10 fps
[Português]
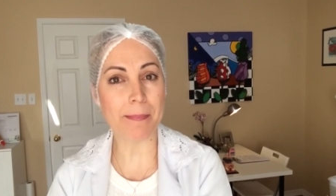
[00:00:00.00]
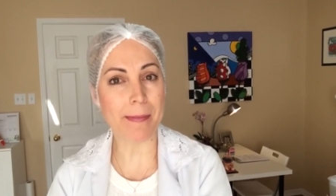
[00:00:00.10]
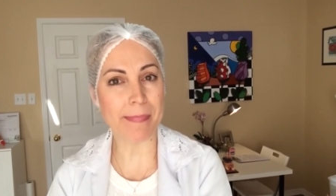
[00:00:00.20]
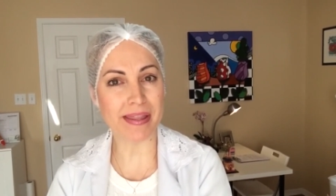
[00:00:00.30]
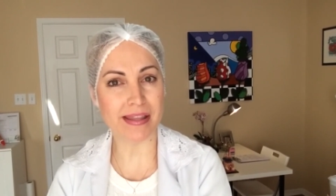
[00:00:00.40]
que é
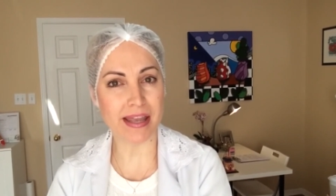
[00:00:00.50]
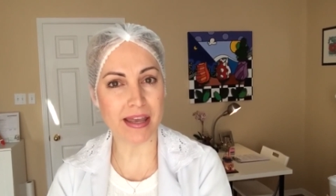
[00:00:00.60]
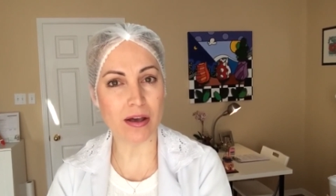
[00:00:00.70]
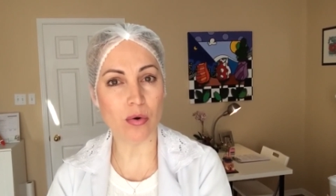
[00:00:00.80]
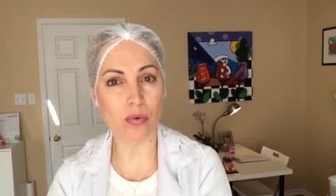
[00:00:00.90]

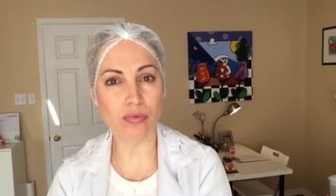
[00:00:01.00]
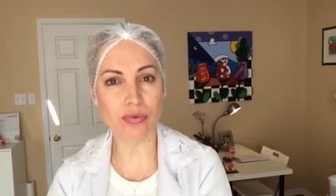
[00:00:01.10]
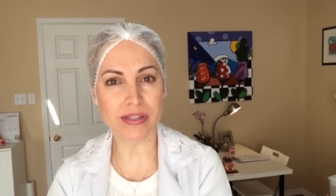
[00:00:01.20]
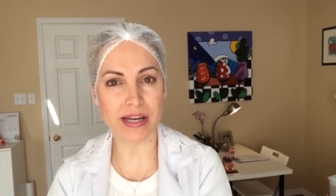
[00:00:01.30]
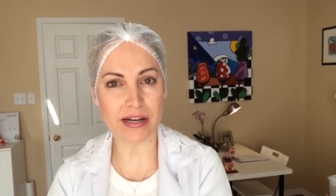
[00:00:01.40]
PPD, um
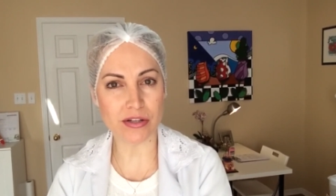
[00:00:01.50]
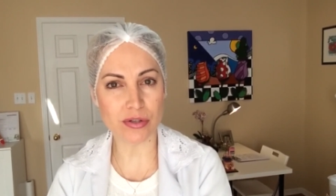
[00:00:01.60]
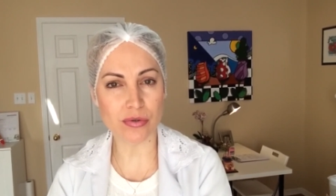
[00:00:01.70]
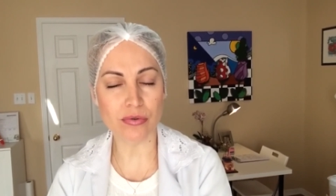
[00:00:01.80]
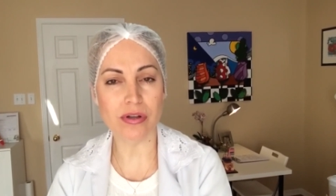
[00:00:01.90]

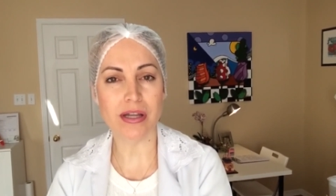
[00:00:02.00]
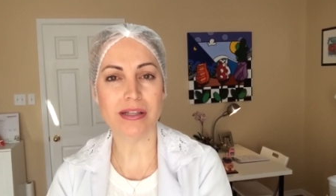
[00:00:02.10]
terço